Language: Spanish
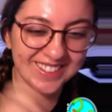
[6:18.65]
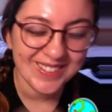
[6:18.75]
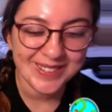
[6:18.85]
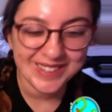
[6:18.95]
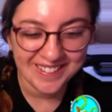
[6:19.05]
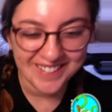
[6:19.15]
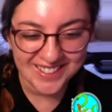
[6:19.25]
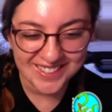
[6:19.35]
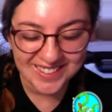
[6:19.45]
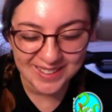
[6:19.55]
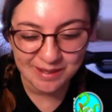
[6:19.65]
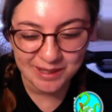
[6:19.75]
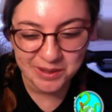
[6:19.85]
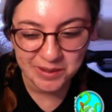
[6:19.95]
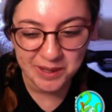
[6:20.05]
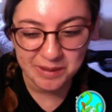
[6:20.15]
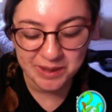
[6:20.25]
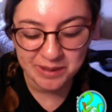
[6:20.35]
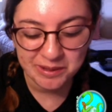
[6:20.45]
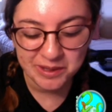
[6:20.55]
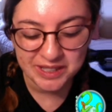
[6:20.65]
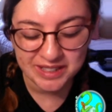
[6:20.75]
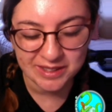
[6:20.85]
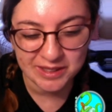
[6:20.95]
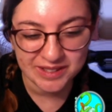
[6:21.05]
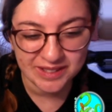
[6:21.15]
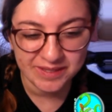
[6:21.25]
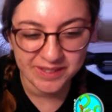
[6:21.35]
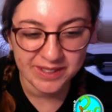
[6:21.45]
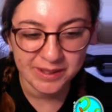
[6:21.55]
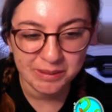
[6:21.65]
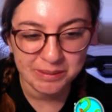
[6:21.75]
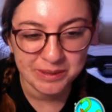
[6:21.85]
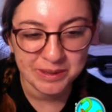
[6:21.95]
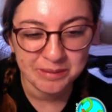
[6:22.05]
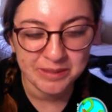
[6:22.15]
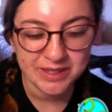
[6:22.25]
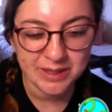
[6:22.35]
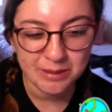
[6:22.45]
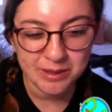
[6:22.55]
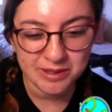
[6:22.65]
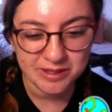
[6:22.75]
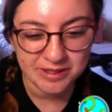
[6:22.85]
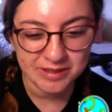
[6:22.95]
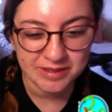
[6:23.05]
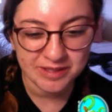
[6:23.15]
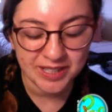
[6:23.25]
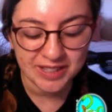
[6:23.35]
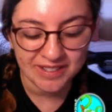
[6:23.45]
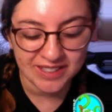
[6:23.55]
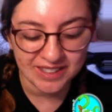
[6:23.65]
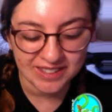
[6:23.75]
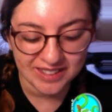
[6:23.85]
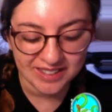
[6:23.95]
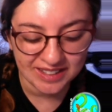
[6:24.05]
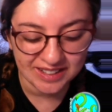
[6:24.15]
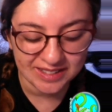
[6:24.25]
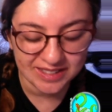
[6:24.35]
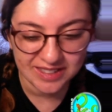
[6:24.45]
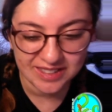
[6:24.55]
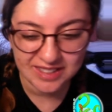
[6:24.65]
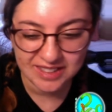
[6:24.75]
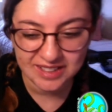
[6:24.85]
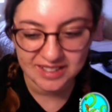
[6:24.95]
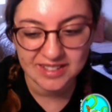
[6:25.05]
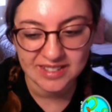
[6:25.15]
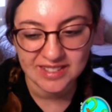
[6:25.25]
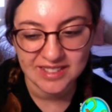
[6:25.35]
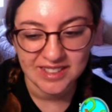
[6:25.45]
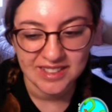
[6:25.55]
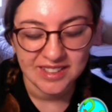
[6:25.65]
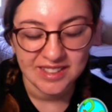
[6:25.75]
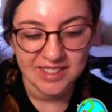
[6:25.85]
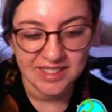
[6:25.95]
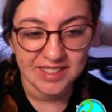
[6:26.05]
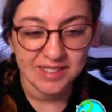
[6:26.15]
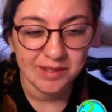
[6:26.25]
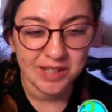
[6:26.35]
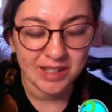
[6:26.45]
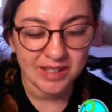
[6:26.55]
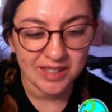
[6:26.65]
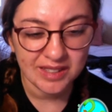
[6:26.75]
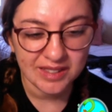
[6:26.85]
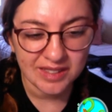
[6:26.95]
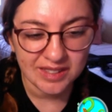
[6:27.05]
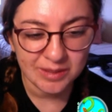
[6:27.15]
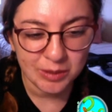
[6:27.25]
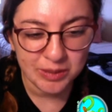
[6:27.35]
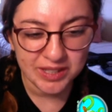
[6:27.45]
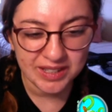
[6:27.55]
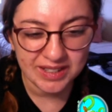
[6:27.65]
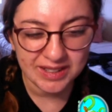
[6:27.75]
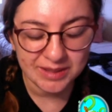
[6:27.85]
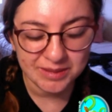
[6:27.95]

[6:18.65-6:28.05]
Yo no estaba lista, igual subía mis dibujos y eran terribles feos. Por principio con una tableta digital chica. Igual la gente me pescaba.